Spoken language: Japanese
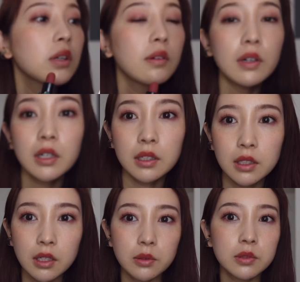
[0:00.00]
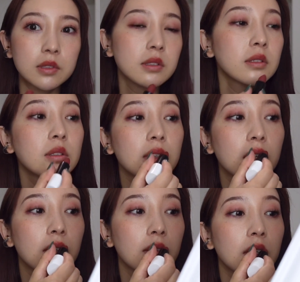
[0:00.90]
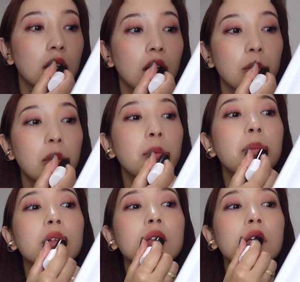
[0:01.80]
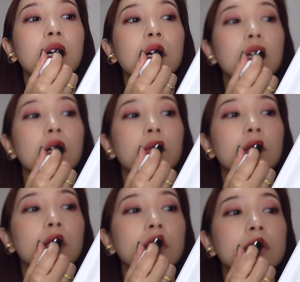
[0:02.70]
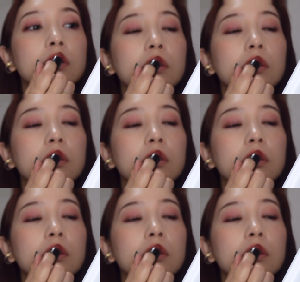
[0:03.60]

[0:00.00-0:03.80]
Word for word: れは結構つくのでポンポン塗りがいいかもです